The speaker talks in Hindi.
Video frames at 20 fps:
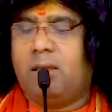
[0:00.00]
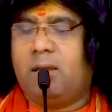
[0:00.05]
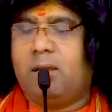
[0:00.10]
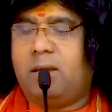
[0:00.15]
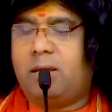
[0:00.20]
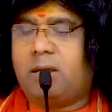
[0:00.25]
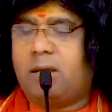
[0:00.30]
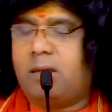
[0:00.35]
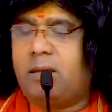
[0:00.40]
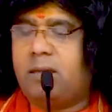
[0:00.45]

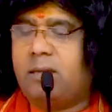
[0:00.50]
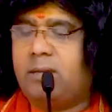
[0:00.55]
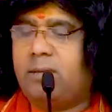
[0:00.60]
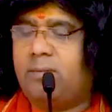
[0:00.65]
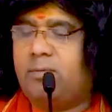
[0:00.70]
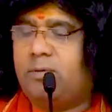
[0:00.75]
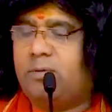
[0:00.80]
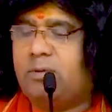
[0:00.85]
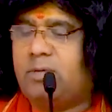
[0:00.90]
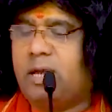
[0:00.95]
लेकिन
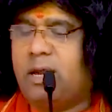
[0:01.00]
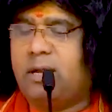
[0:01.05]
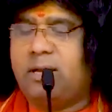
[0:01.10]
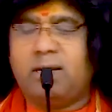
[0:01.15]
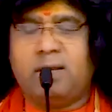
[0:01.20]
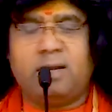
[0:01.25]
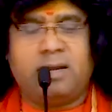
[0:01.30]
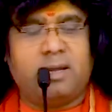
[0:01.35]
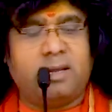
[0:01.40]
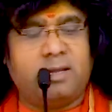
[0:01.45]
जब वो
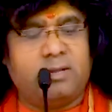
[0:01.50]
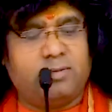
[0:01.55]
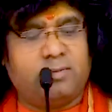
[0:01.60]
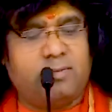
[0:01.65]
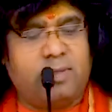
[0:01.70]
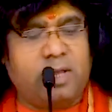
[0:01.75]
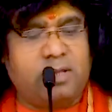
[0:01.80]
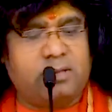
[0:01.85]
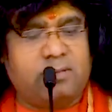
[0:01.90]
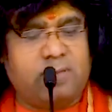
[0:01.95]
जाने लगे तो
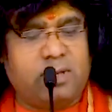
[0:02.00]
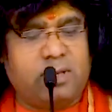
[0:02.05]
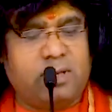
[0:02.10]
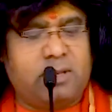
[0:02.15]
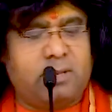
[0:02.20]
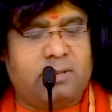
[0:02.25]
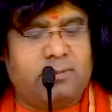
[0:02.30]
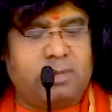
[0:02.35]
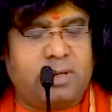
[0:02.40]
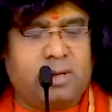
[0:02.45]
महात्मा
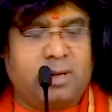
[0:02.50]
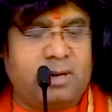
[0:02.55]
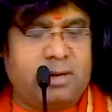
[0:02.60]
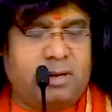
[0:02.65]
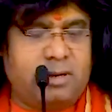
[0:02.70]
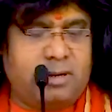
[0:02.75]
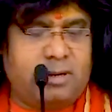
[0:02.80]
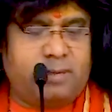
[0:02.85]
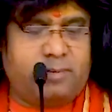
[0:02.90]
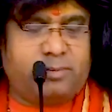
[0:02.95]

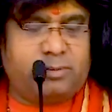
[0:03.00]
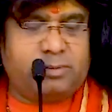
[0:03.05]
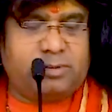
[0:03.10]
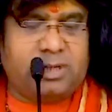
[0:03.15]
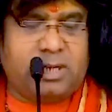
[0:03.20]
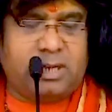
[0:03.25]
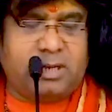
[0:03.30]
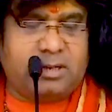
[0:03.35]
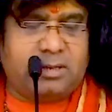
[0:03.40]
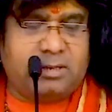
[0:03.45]
मृकंड ने
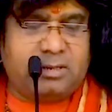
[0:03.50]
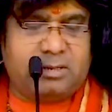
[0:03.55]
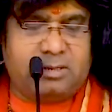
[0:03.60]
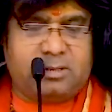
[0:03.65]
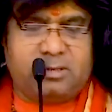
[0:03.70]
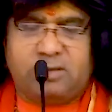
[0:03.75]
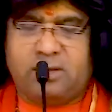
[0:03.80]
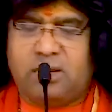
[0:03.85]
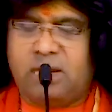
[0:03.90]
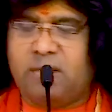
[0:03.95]
पूछा
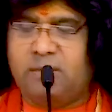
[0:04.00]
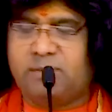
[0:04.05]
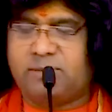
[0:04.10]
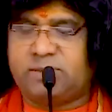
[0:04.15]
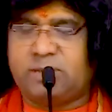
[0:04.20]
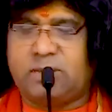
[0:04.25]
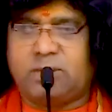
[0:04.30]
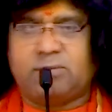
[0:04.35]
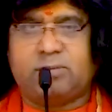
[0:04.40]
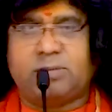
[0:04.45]
आप
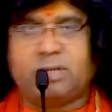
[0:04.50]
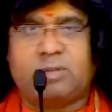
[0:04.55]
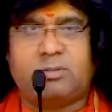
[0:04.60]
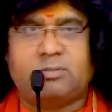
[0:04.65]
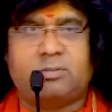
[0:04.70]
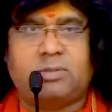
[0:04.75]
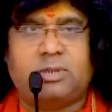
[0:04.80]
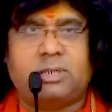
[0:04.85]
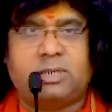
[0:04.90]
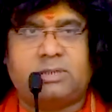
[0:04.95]
सब
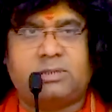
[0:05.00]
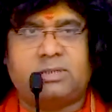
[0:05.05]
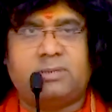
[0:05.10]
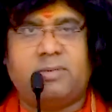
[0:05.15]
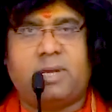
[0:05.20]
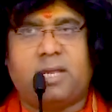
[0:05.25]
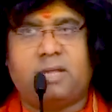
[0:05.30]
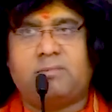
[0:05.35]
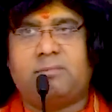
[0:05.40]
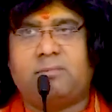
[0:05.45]
तत्वदर्शी
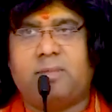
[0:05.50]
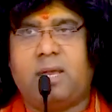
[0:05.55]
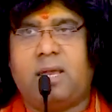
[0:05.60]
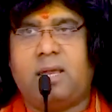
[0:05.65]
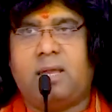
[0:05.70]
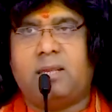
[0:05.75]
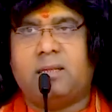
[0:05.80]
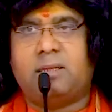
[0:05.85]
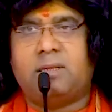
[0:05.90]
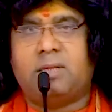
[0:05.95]
महात्मा
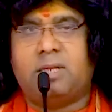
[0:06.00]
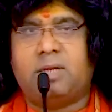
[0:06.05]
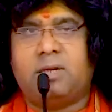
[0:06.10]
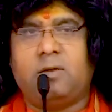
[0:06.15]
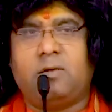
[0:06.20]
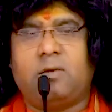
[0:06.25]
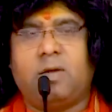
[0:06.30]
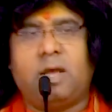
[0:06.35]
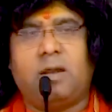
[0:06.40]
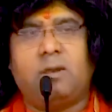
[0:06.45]
हैं
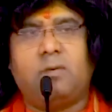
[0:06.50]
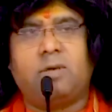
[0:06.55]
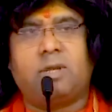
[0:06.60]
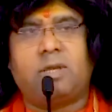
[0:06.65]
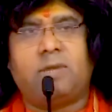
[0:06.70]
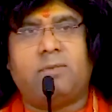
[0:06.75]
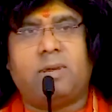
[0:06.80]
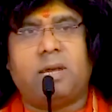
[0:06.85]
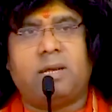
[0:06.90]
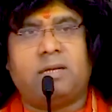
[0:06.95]
तीनों कालों
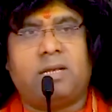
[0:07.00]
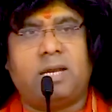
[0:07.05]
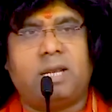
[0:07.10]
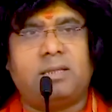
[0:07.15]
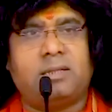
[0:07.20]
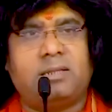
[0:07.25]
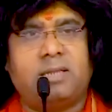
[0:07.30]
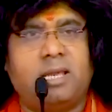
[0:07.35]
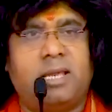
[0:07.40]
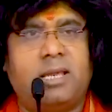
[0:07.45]
की बात
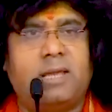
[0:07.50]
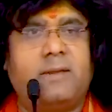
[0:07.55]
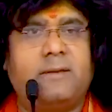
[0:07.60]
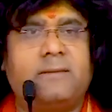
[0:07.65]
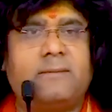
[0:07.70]
जानते हैं